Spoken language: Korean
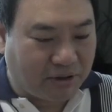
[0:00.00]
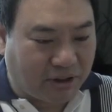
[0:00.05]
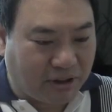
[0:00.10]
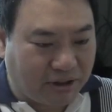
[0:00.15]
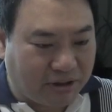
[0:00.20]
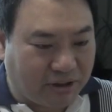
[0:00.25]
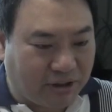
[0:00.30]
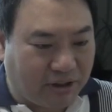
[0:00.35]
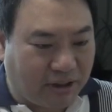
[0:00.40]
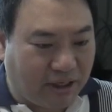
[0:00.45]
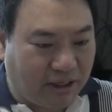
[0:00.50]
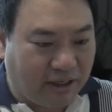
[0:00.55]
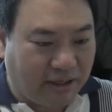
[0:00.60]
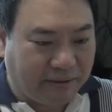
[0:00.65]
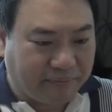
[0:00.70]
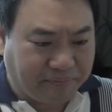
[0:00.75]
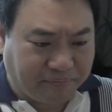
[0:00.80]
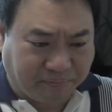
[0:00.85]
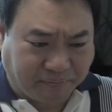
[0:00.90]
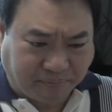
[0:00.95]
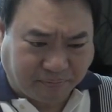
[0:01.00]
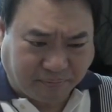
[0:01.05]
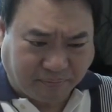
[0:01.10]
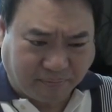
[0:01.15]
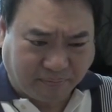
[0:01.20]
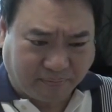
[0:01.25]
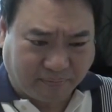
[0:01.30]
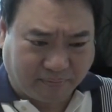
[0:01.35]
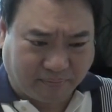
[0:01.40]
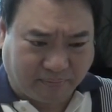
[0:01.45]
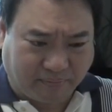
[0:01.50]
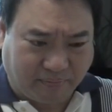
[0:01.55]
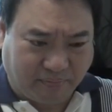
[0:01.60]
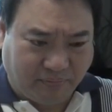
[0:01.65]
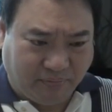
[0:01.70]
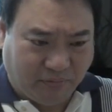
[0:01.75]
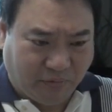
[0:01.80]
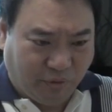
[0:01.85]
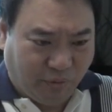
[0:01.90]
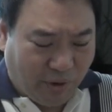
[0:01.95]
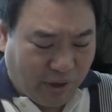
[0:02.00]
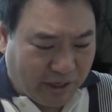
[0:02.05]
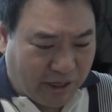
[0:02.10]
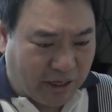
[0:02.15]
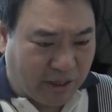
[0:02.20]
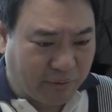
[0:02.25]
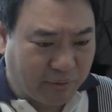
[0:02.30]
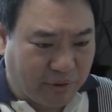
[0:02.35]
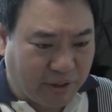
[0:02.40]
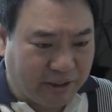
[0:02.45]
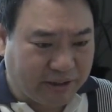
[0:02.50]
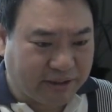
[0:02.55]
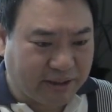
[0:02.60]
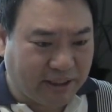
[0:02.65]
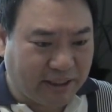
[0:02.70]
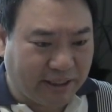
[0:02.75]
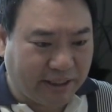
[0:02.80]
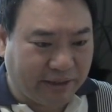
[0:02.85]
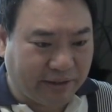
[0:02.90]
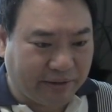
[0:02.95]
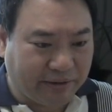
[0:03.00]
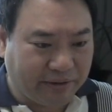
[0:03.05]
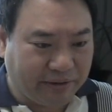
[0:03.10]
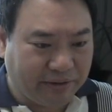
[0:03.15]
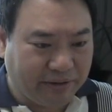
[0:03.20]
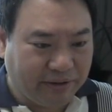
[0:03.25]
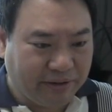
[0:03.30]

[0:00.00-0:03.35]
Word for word: 듣기 전에 회개기도 했잖아요.